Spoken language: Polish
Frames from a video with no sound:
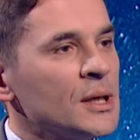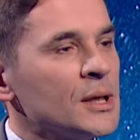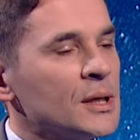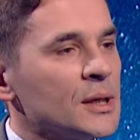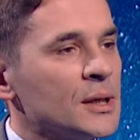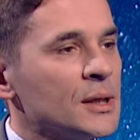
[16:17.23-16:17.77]

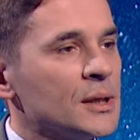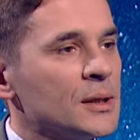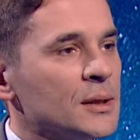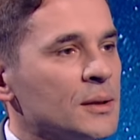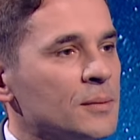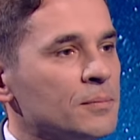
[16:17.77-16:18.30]

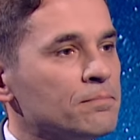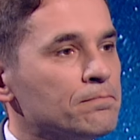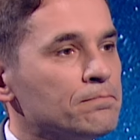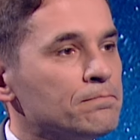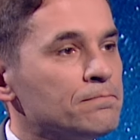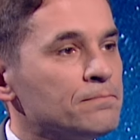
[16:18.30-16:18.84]

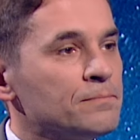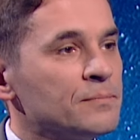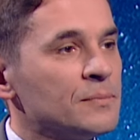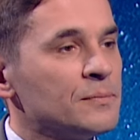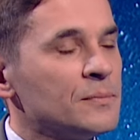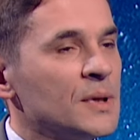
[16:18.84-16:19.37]

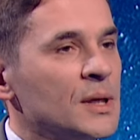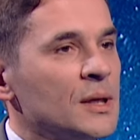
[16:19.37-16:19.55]
mm,